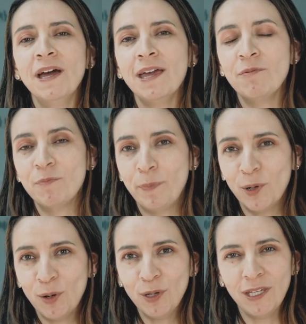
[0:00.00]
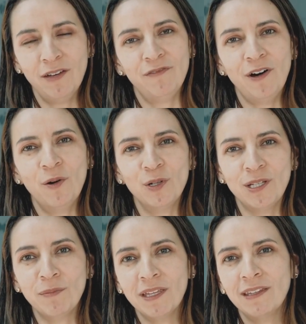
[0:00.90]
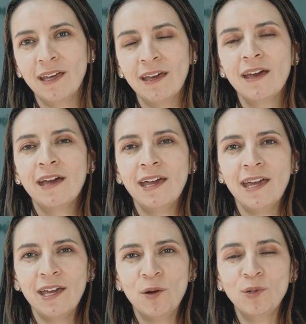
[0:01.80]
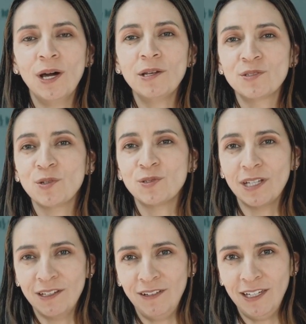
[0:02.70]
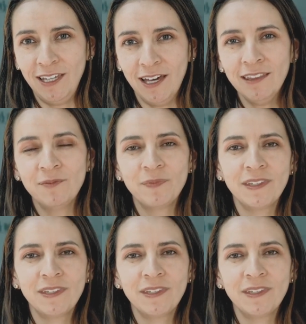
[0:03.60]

en pro y en favor también de eh, una sostenibilidad